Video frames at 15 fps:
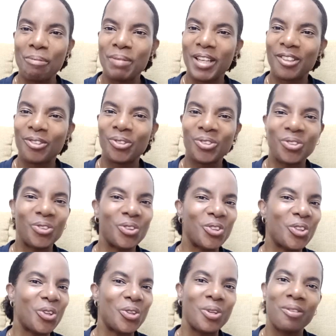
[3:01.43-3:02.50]
maison,
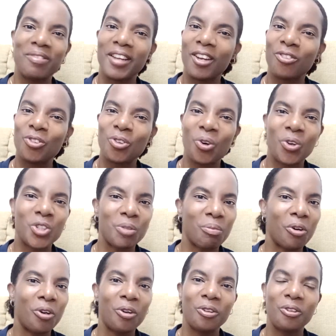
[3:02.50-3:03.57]
donc de faire du
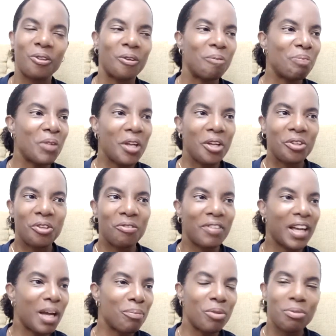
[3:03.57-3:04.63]
rangement, de,
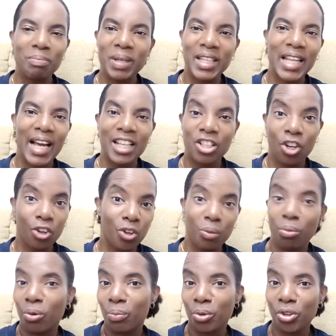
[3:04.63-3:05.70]
faire un peu de ménage, alors que
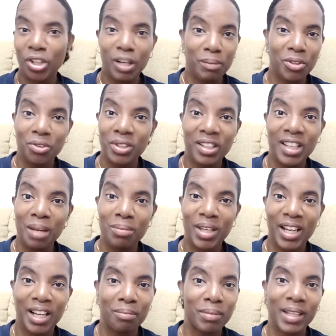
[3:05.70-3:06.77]
bon, pourtant la maison était très
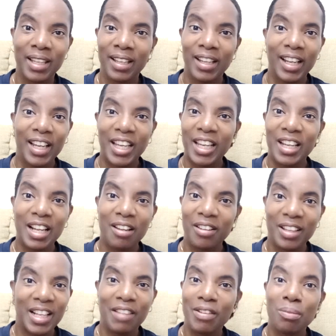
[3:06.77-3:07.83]
bien, hein, mais il,
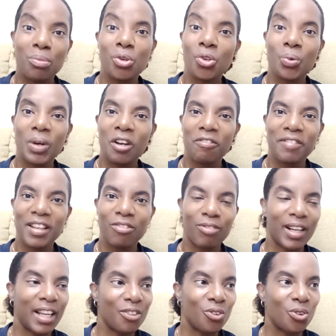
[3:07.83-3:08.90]
avait besoin en fait
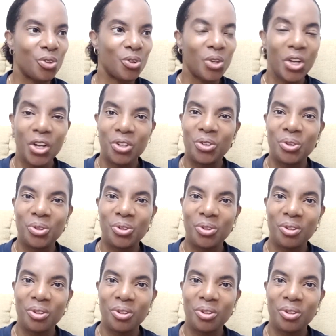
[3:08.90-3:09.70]
voilà, de, de,